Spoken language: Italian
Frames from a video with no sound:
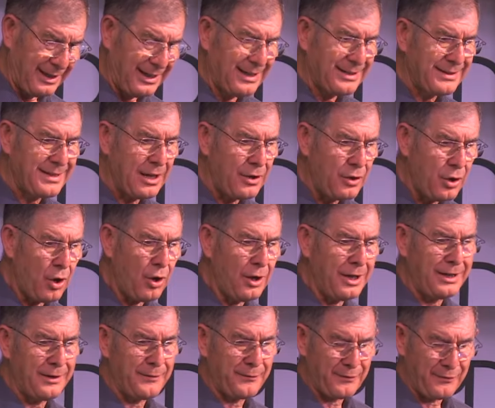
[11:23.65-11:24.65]
Se
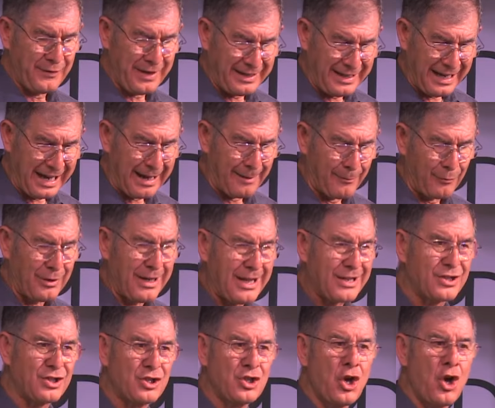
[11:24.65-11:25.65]
noi vediamo la
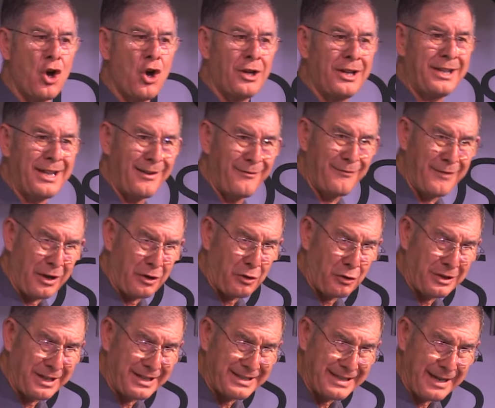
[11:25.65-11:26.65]
storia del Vecchio
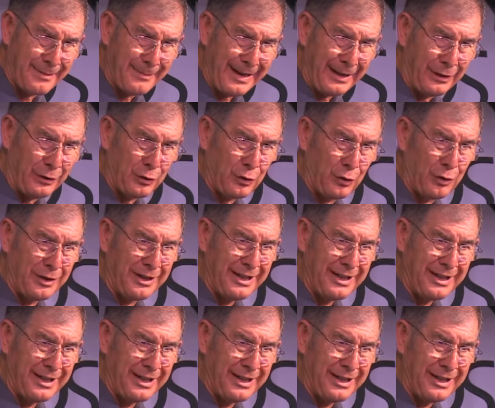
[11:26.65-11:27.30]
Testamento,